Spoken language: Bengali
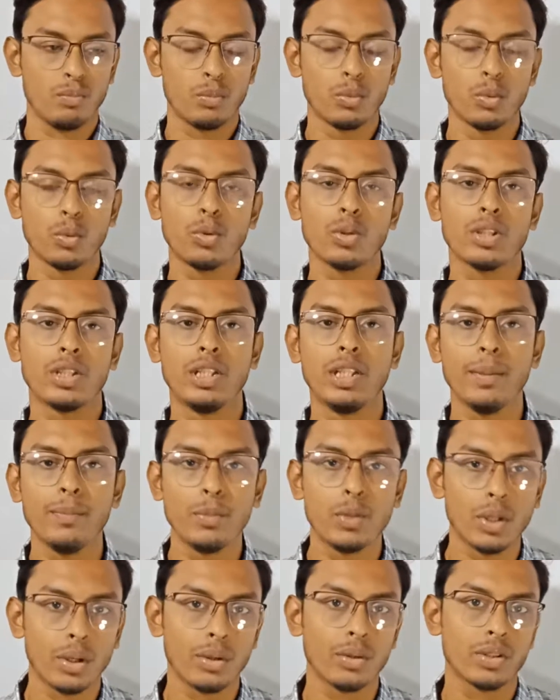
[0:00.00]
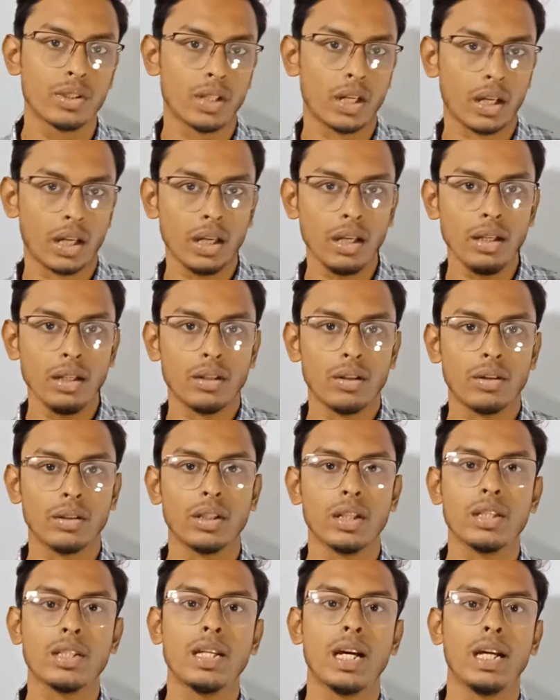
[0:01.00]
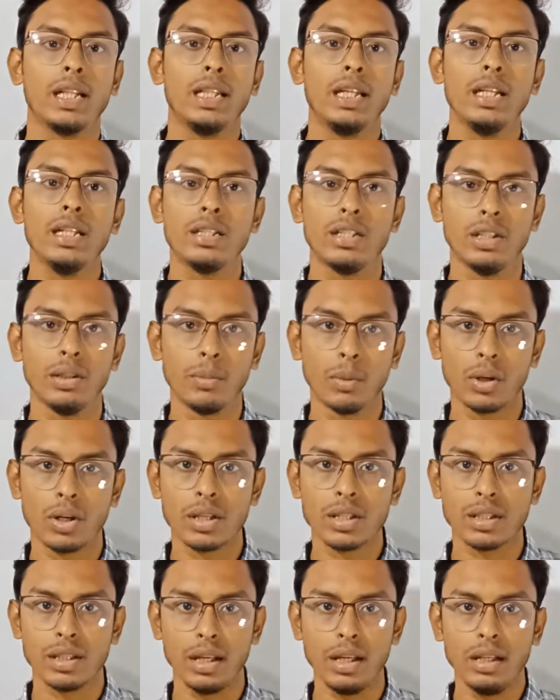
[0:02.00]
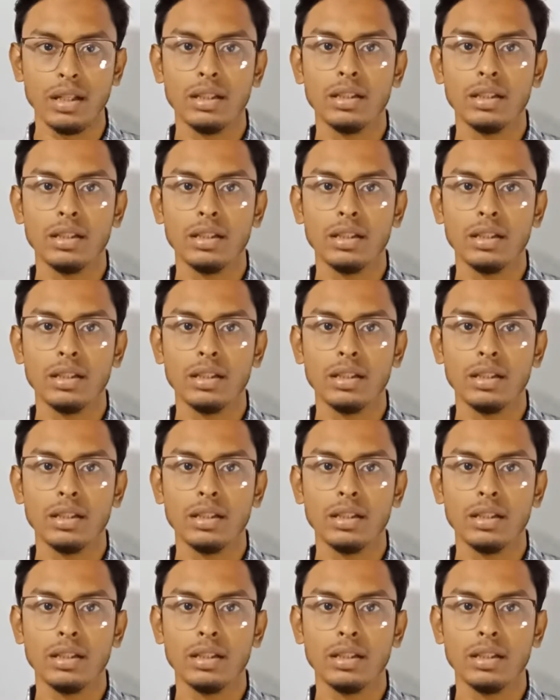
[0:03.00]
পুরো জীব জগৎটাকে অর্থাৎ যাদের জীবন আছে